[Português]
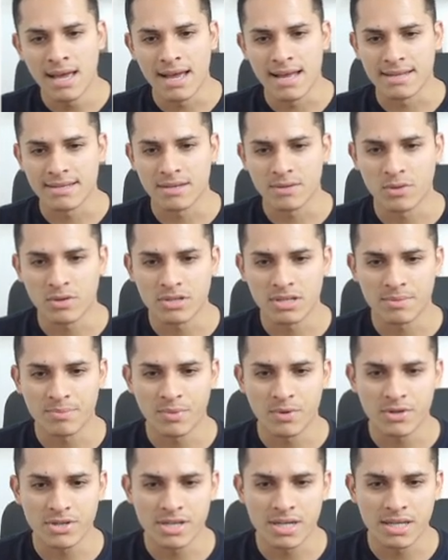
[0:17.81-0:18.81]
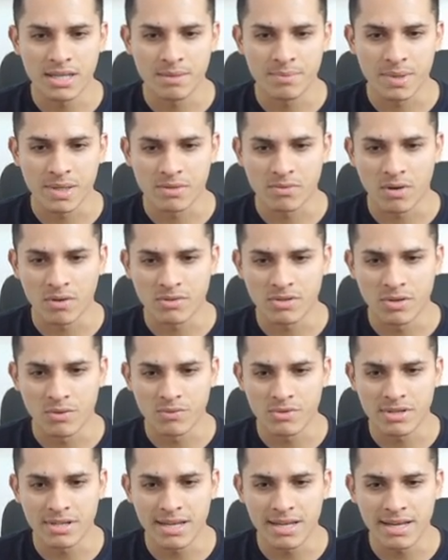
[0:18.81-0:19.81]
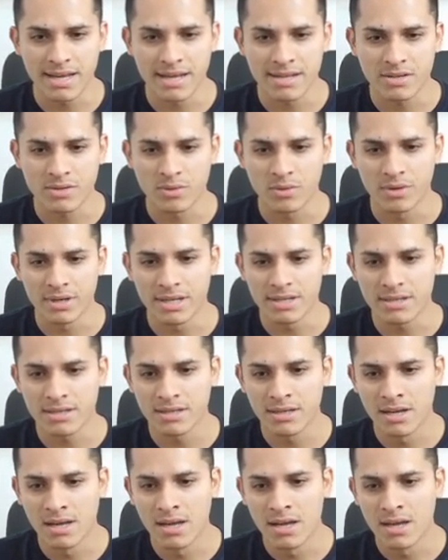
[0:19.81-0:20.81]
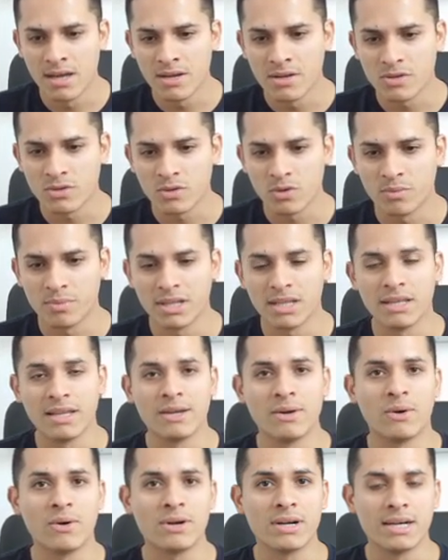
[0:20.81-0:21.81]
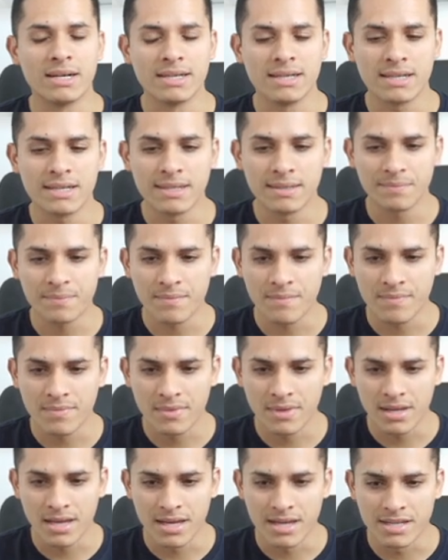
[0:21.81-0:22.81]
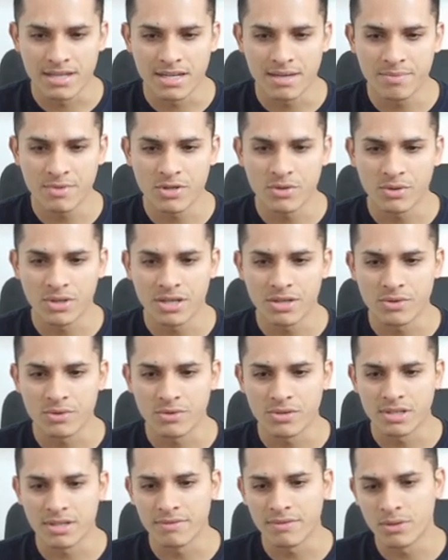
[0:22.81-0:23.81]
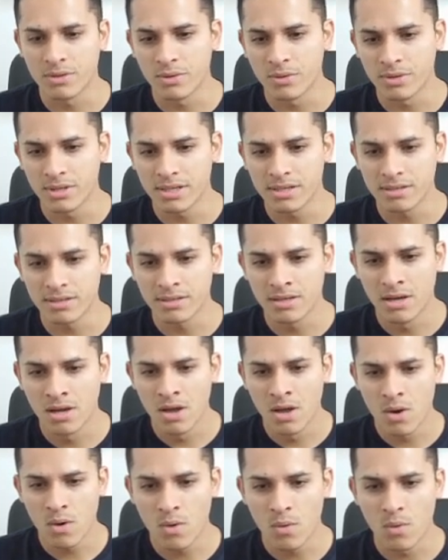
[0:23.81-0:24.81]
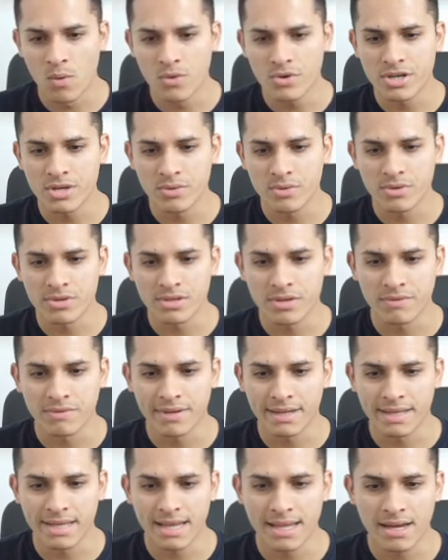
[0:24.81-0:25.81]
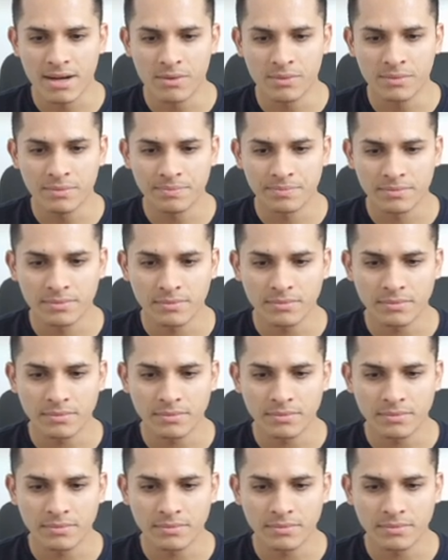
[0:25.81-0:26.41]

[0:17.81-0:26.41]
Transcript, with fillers: Essa nossa apostila, pessoal, são 100 questões sobre a lei orgânica, regime jurídico dos servidores, Constituição Federal